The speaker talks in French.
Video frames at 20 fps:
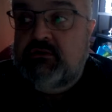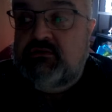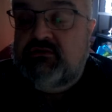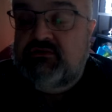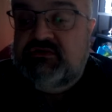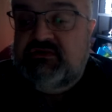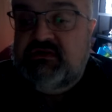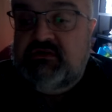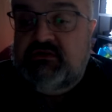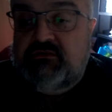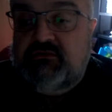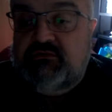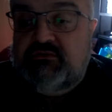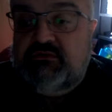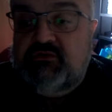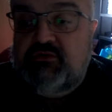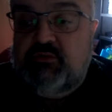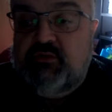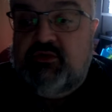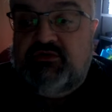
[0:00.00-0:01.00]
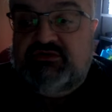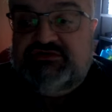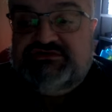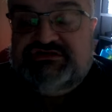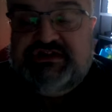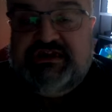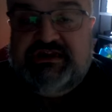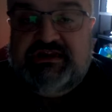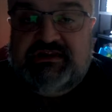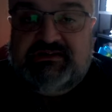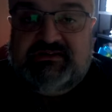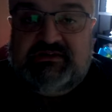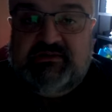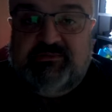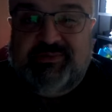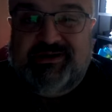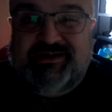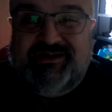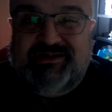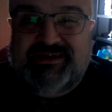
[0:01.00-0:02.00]
de dire écoute, le projet, il est
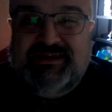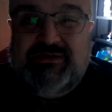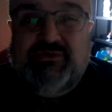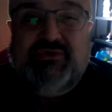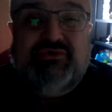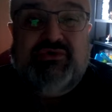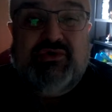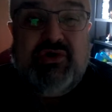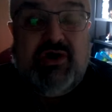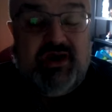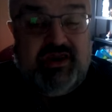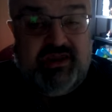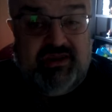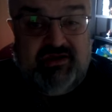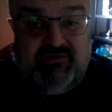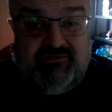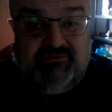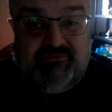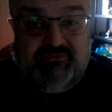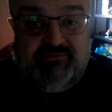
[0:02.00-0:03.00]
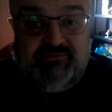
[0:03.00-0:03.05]
sympa, il coûte rien.